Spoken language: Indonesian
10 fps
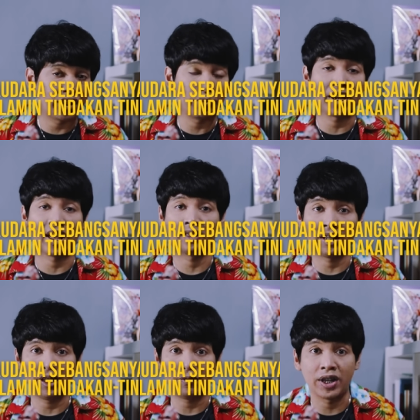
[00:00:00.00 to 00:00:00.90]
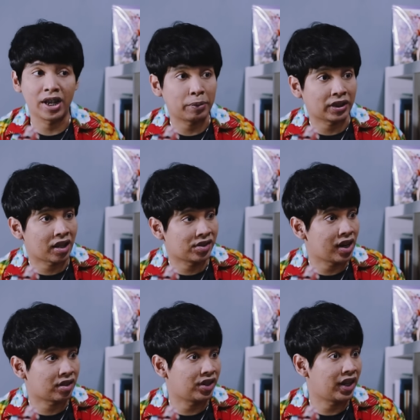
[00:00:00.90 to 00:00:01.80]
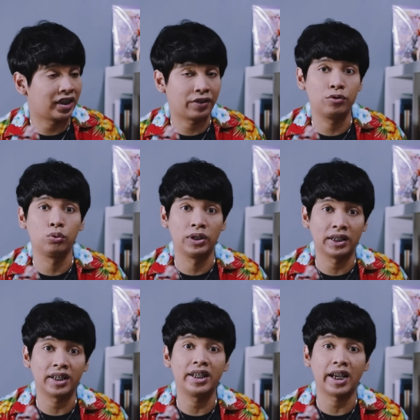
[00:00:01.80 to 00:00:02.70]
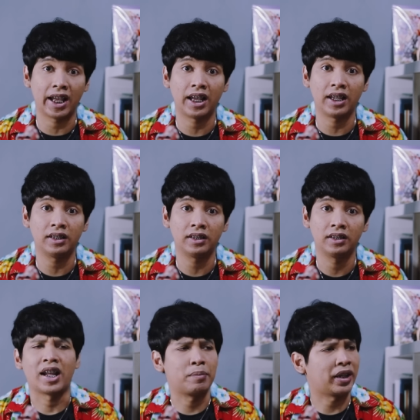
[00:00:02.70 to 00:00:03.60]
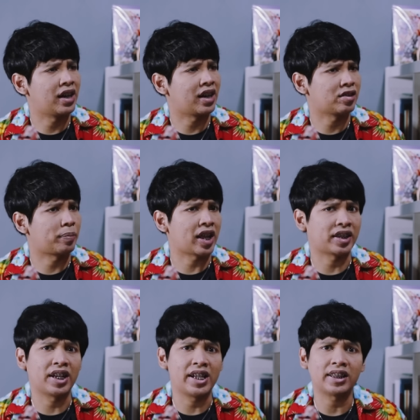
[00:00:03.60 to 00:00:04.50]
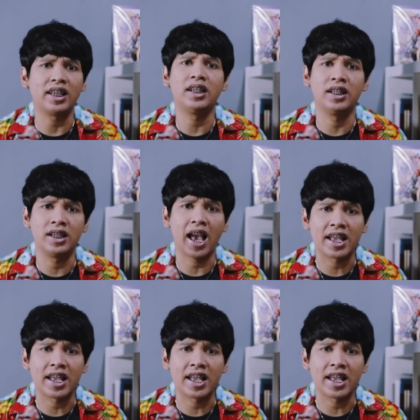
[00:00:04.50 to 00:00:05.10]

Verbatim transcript: diskriminatif dan dapat narasi-narasi negatif juga tadi kan? Karena mereka ngerasa prihatin ngelihat ini,